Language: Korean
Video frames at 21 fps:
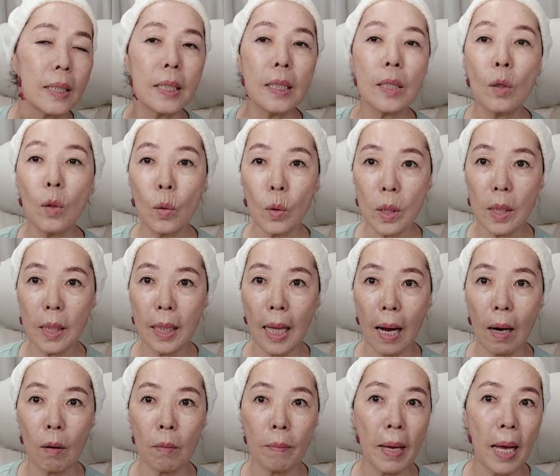찍어 놓으신
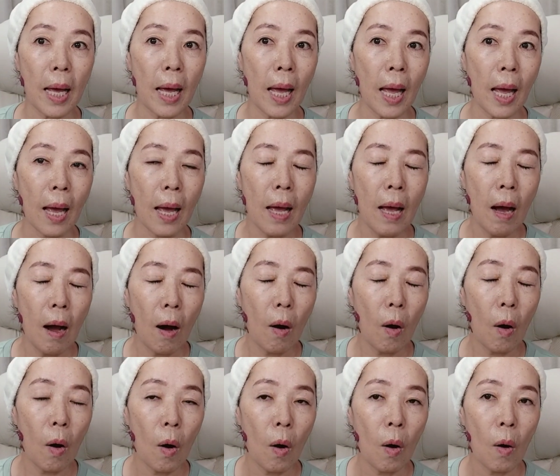다음에
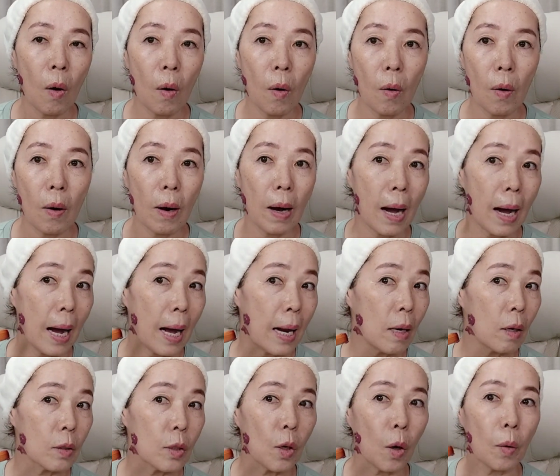어,
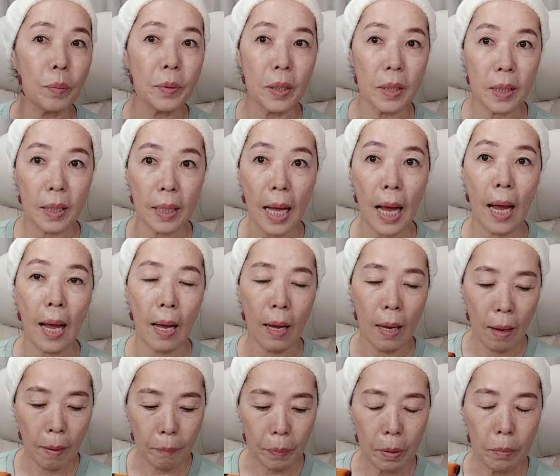알러지 없을 때
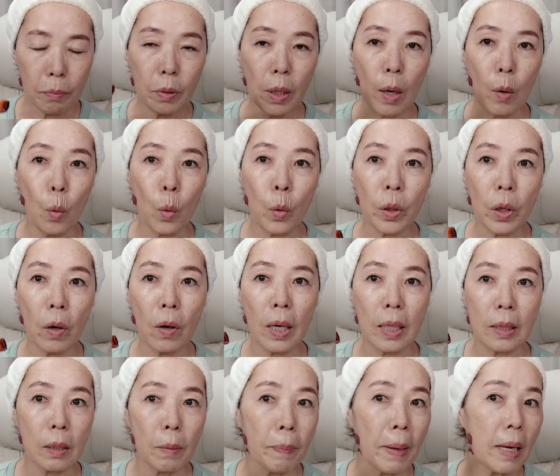피부에
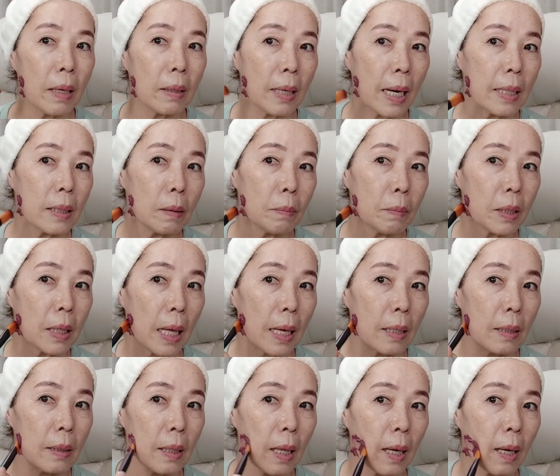옮겨가서 팩을 하시면
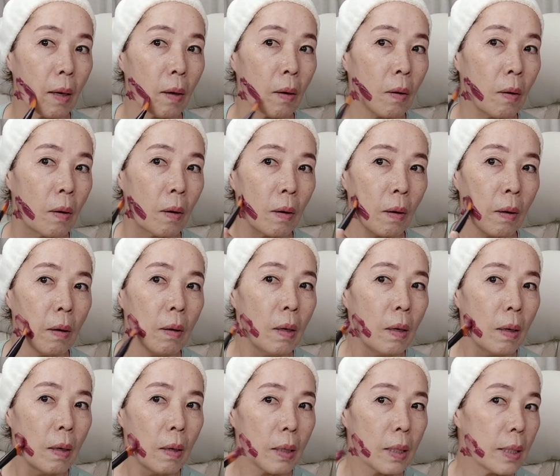되는데요.
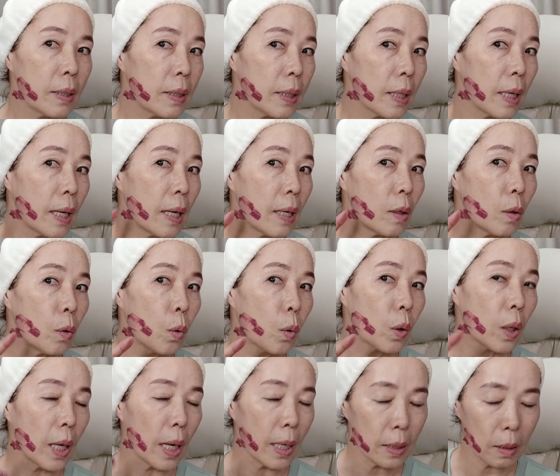이제
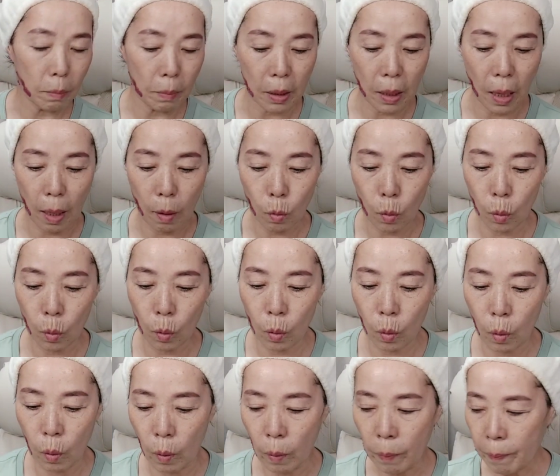이렇게 하시면
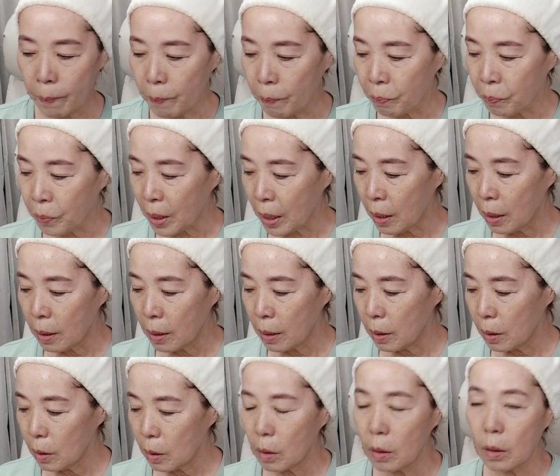되고,
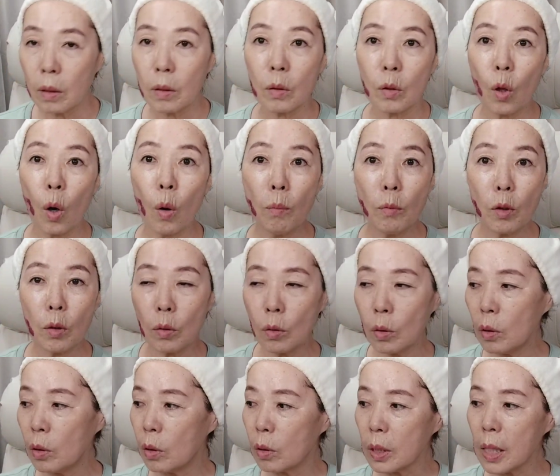
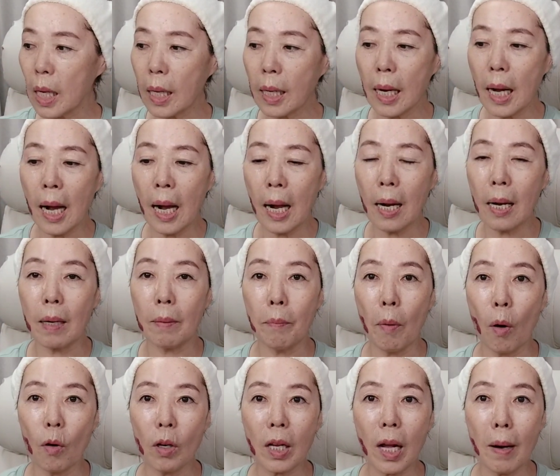너무 색깔
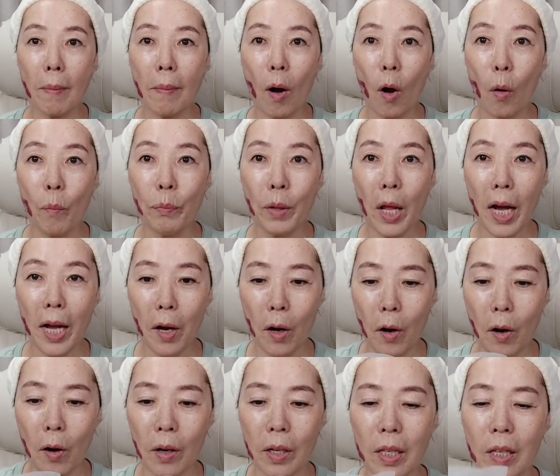먹을까봐
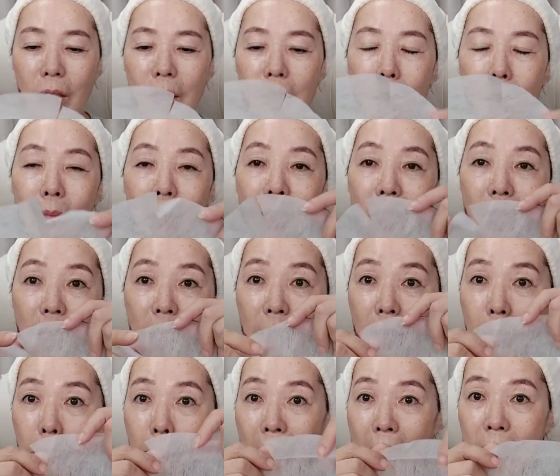겁나요 이러신
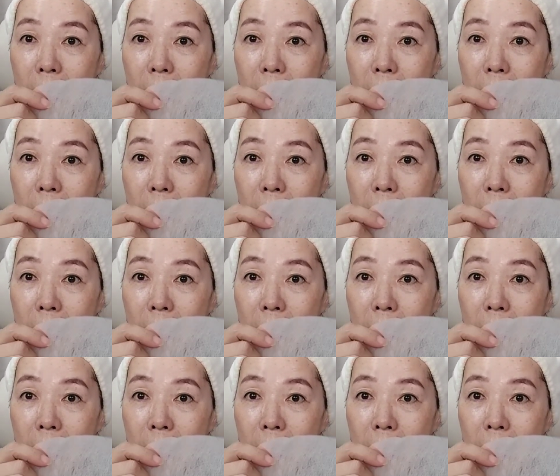분들은